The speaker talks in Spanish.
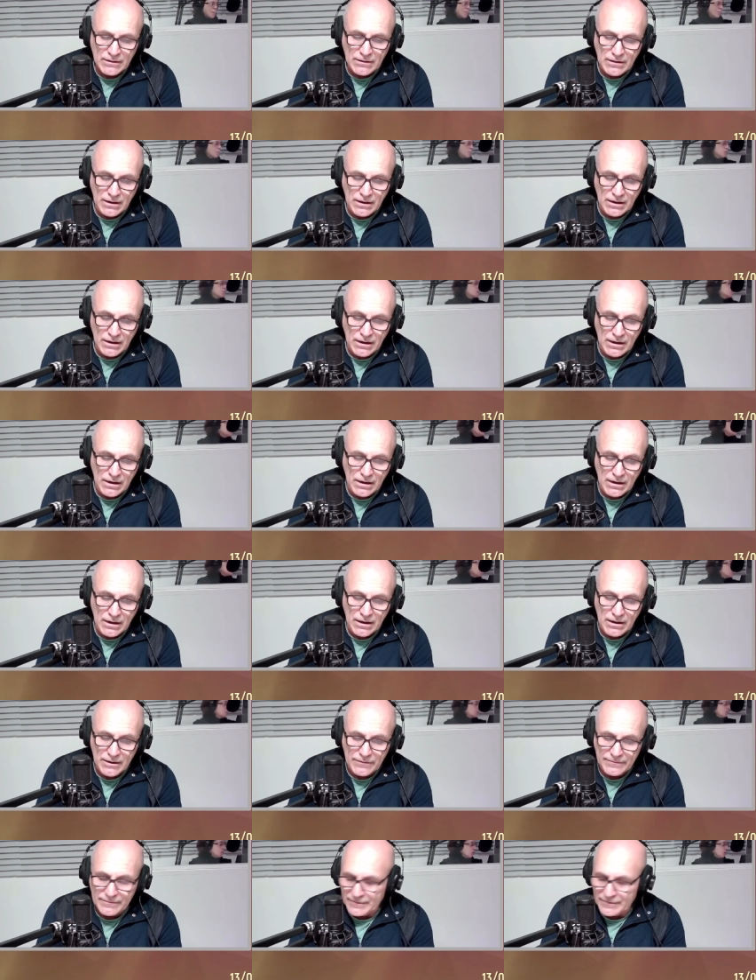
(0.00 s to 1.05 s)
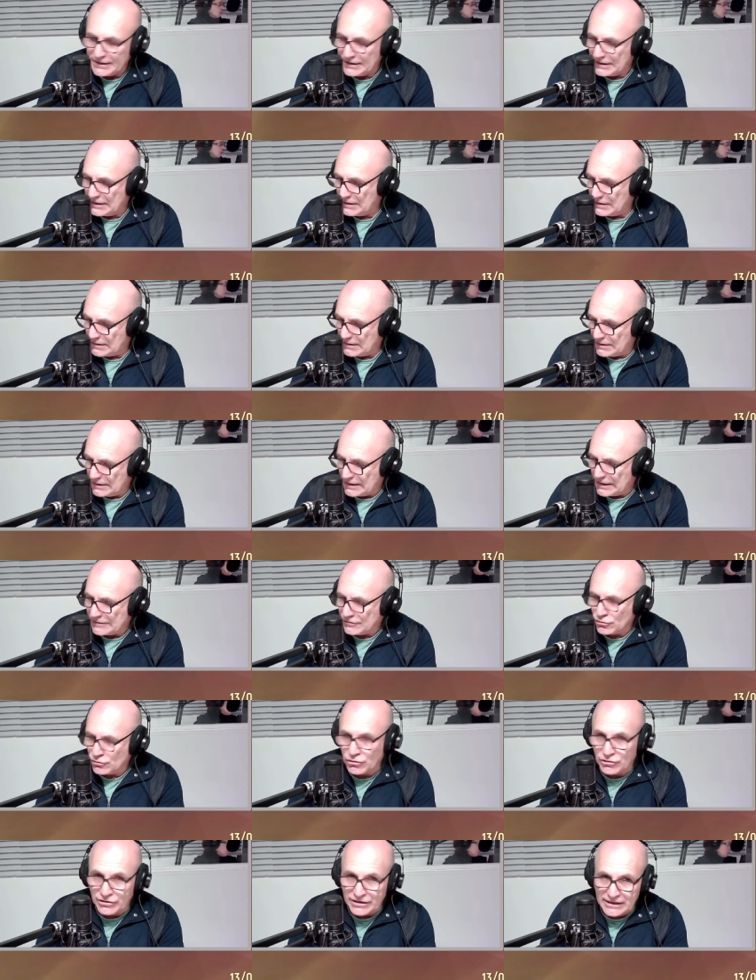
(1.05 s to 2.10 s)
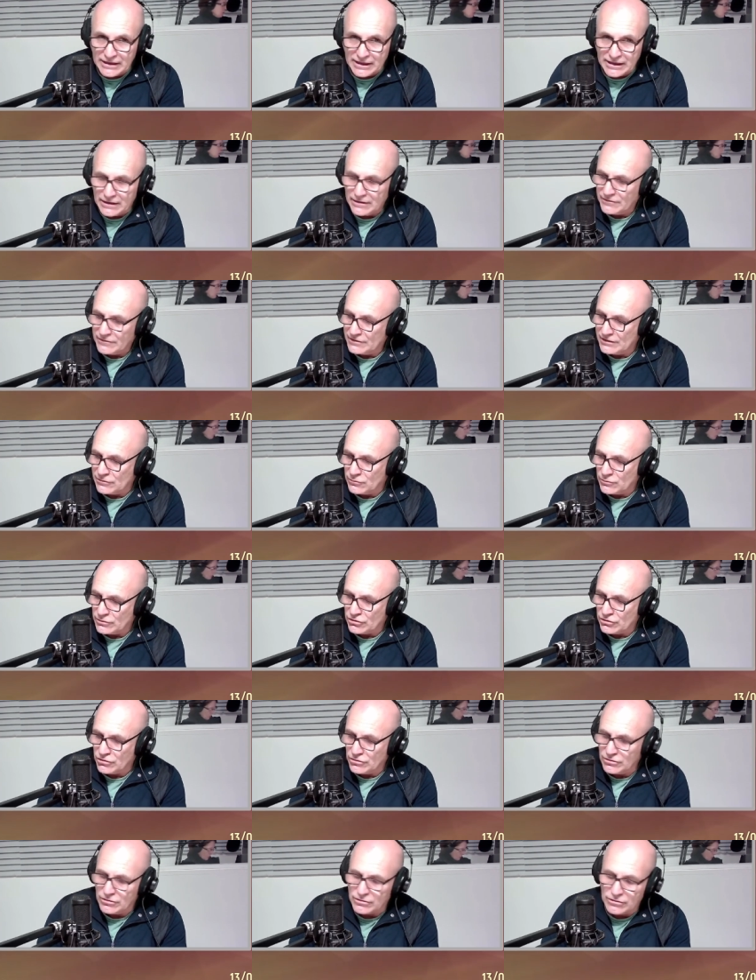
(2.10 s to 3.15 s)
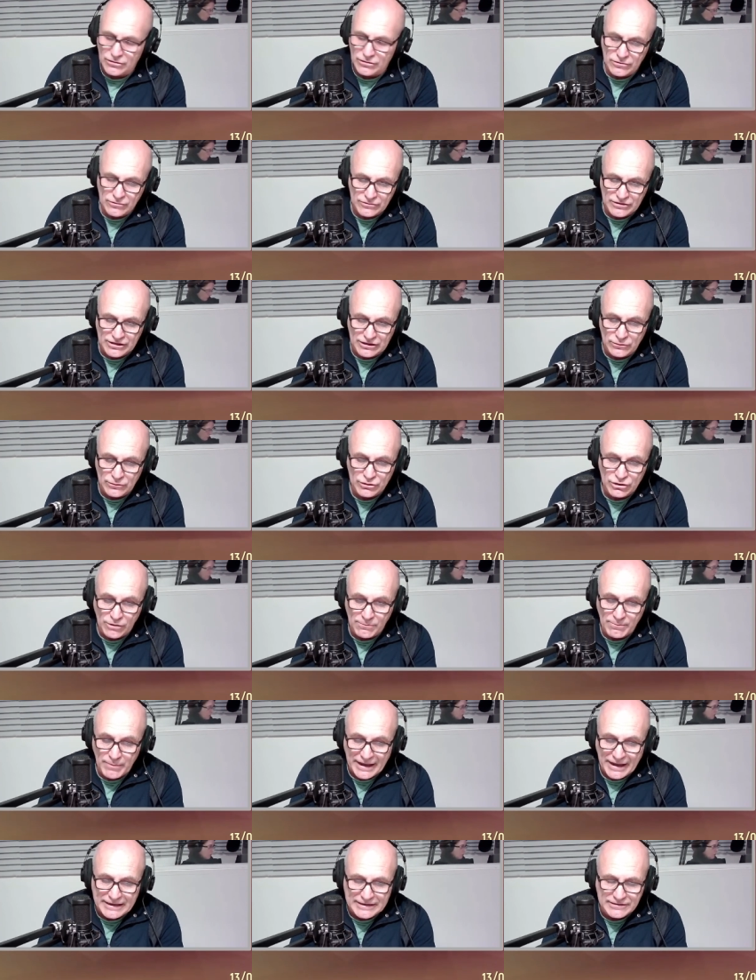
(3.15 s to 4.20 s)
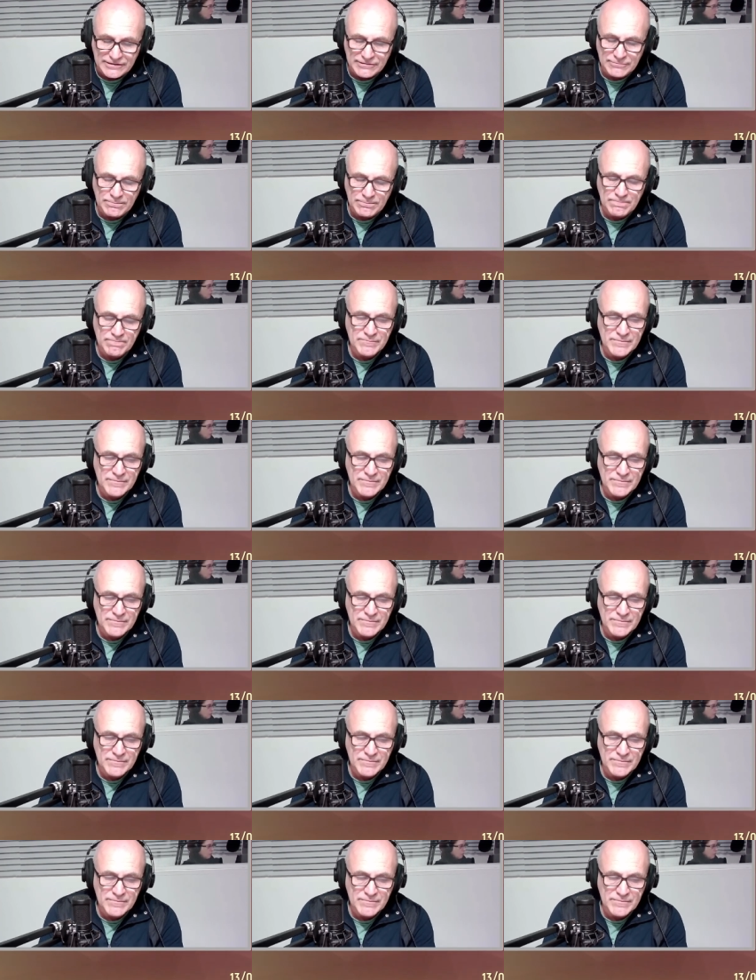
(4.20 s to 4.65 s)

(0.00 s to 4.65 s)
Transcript: eh, de la historia de nuestro, país.